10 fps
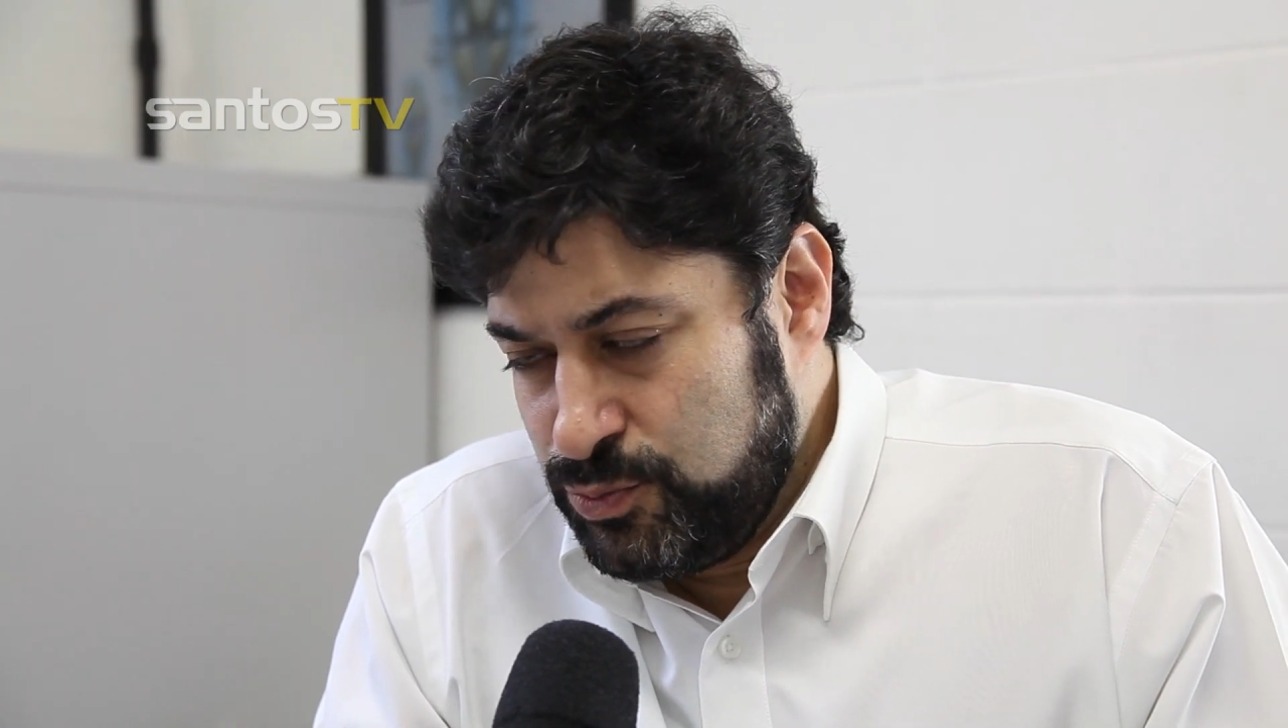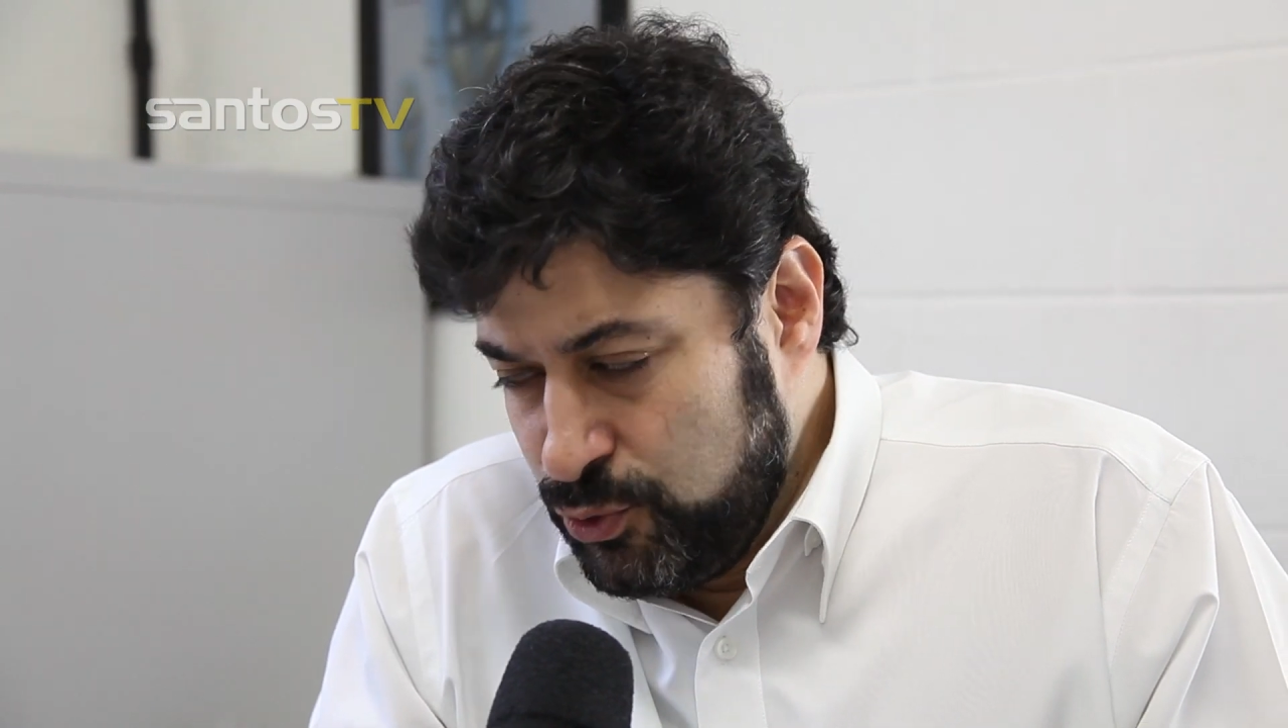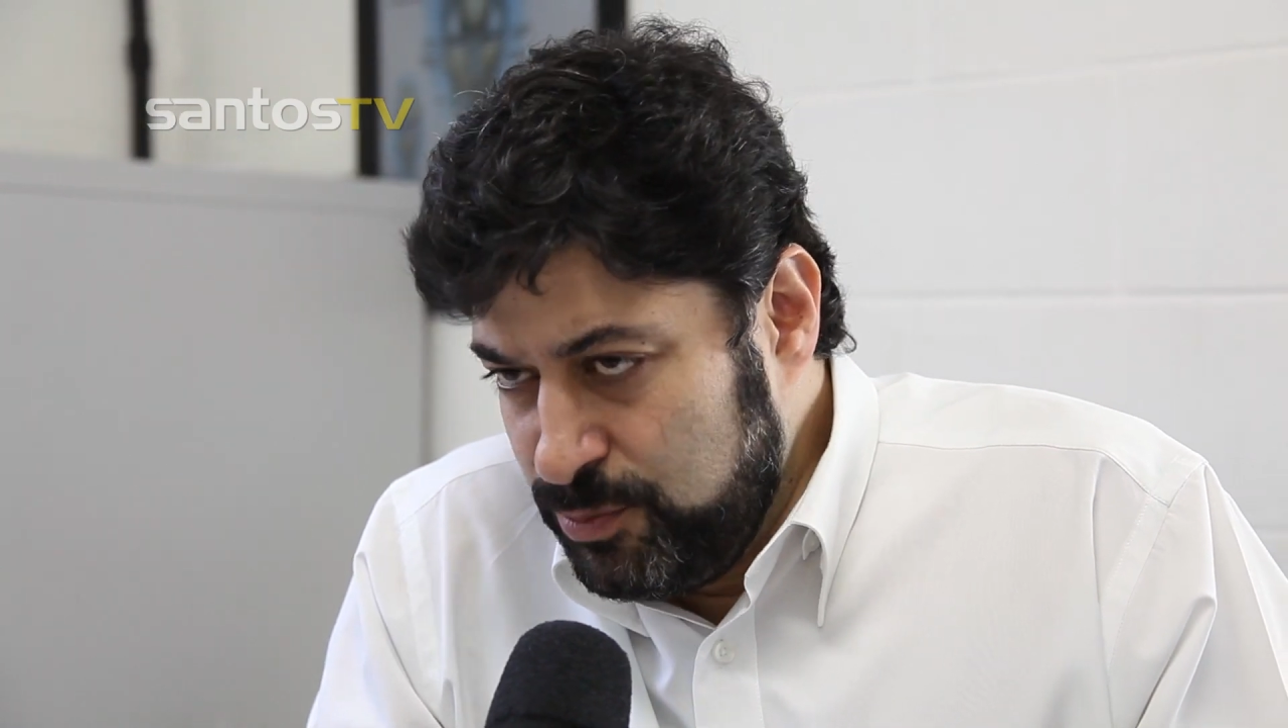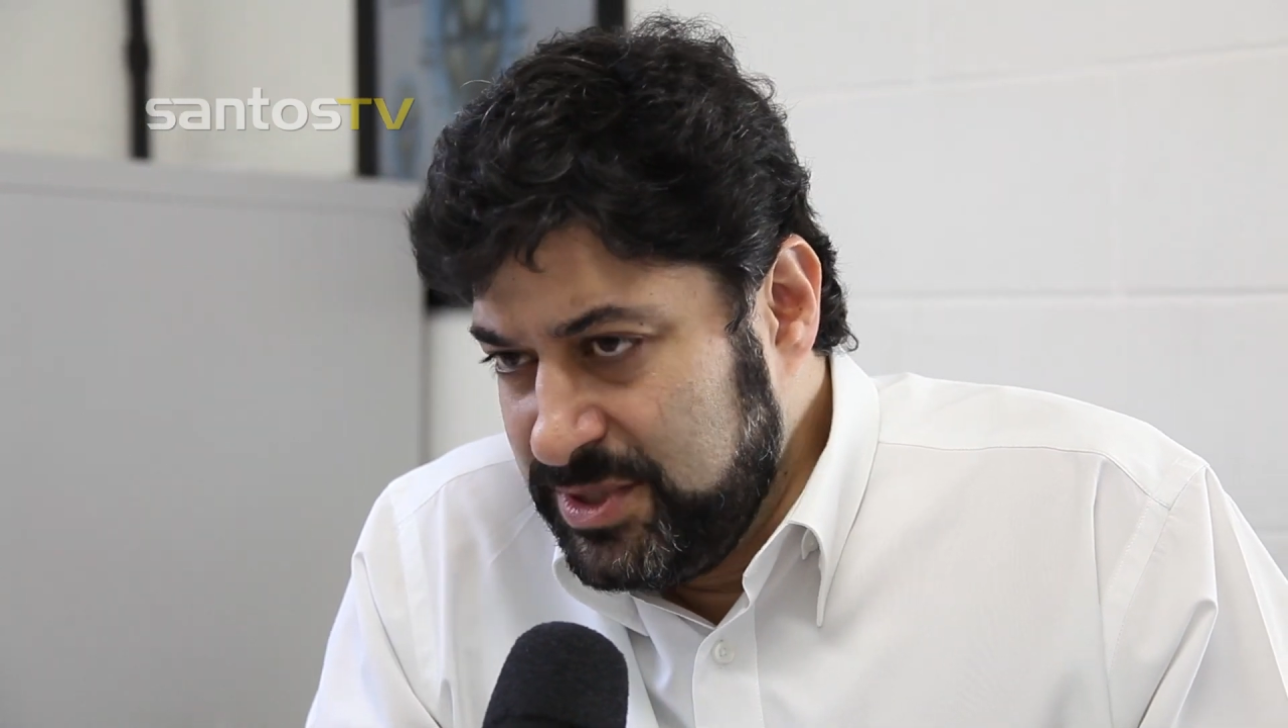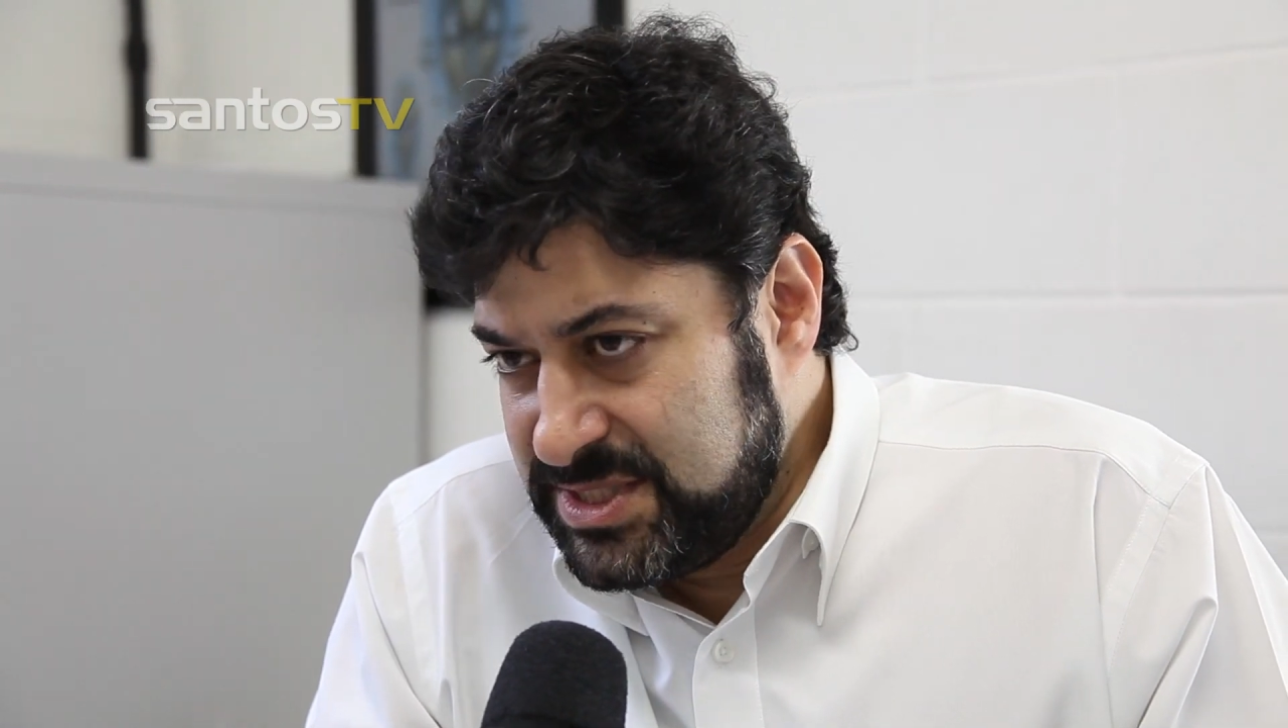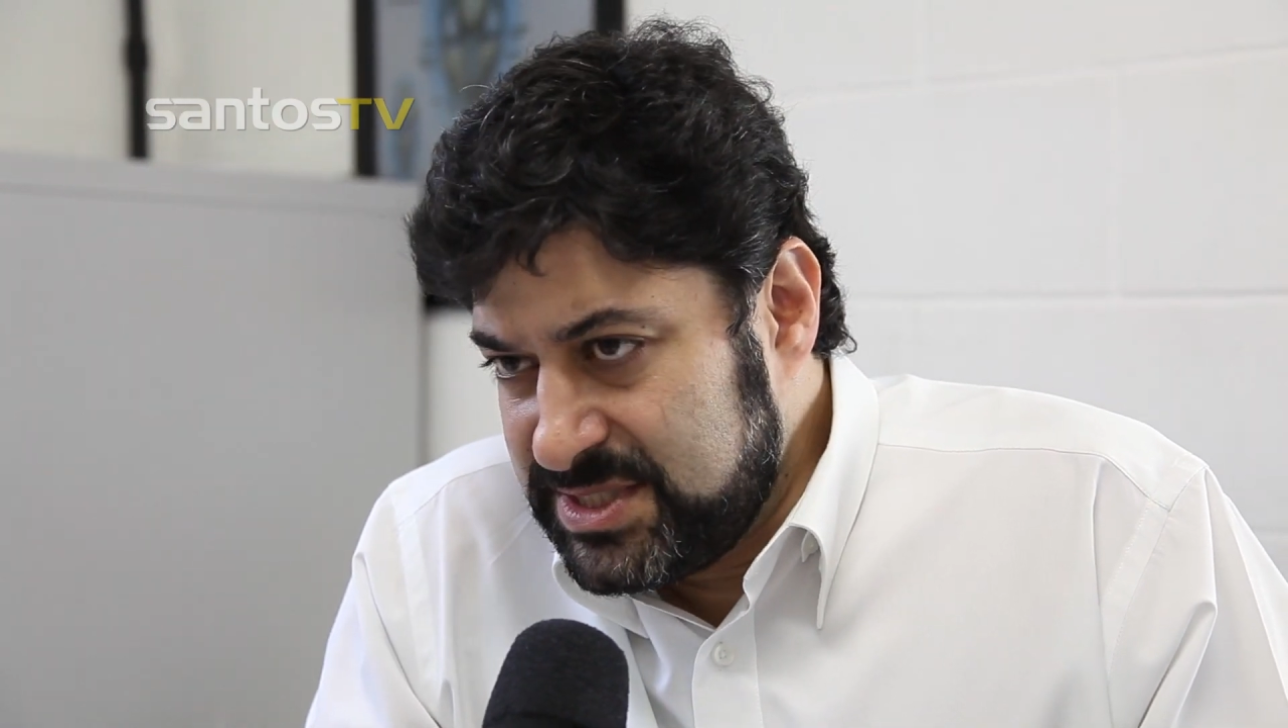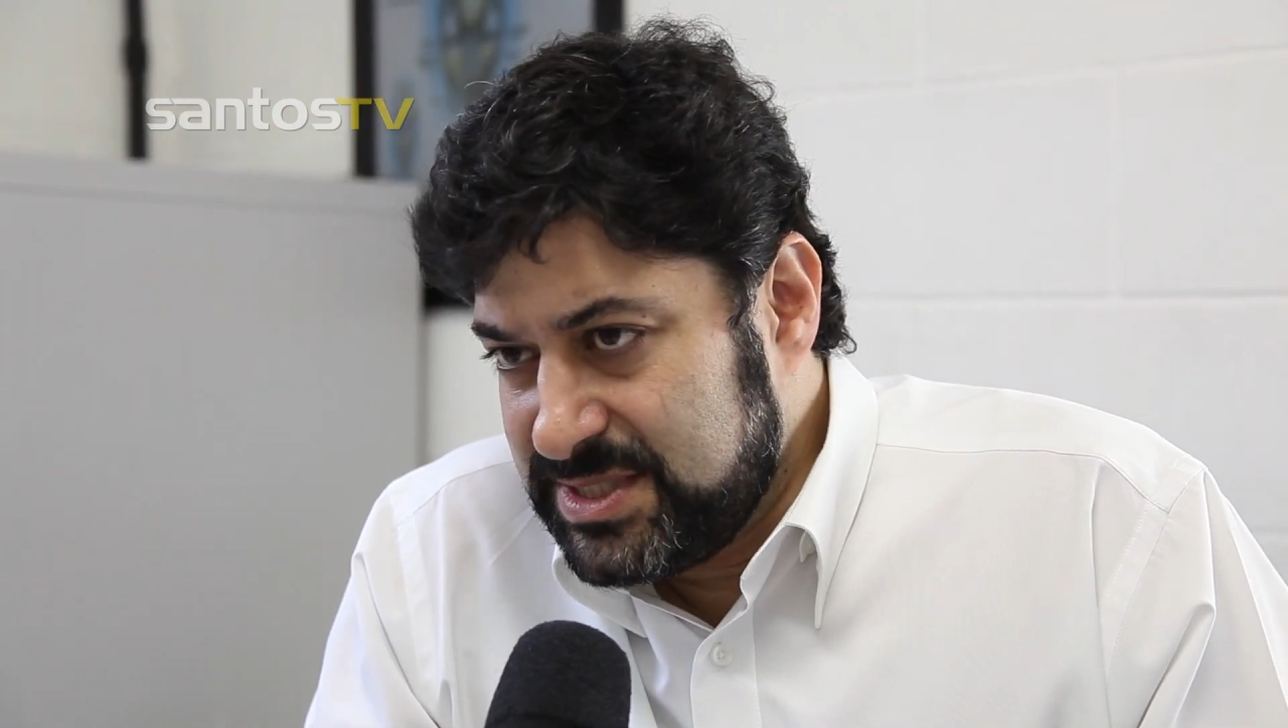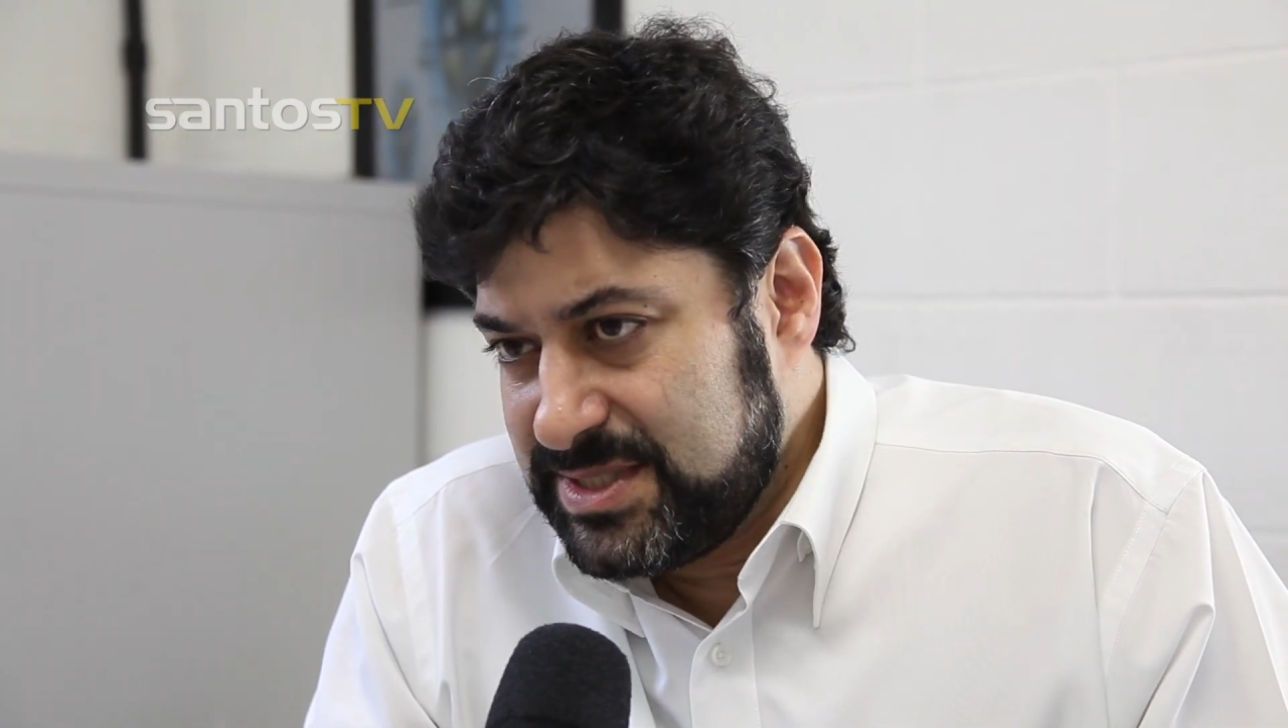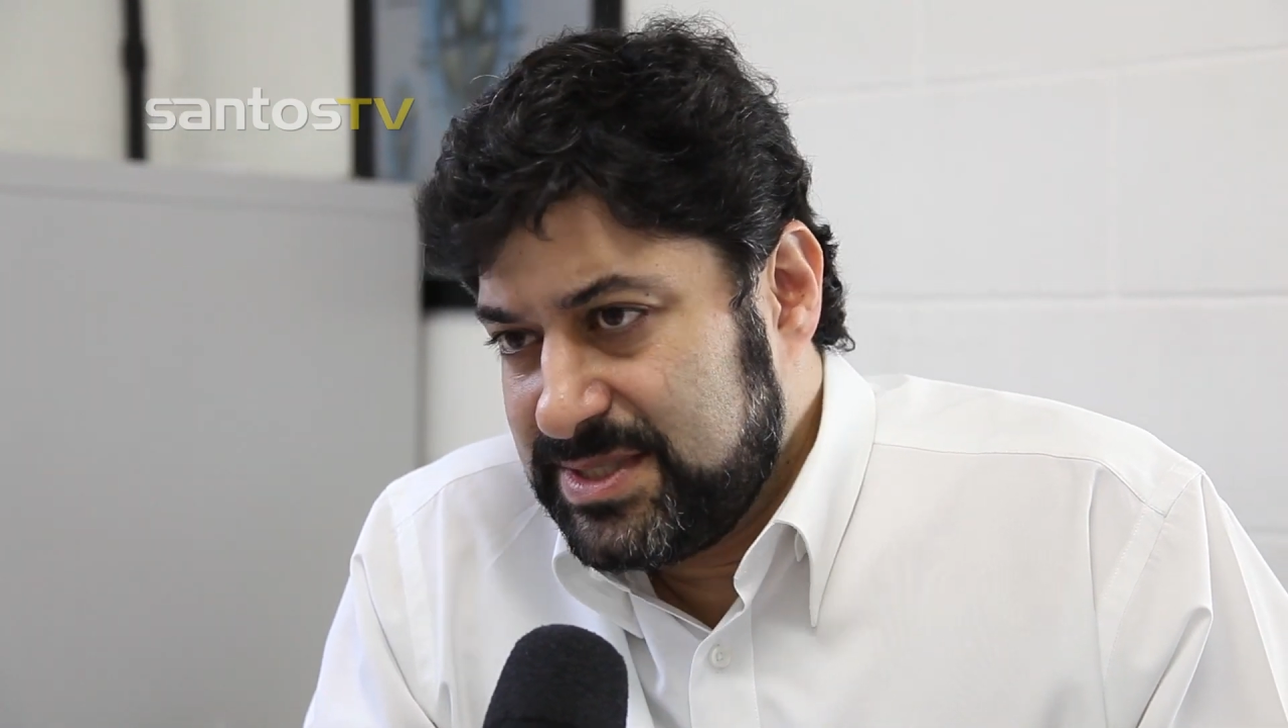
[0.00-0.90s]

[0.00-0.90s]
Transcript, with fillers: pubis,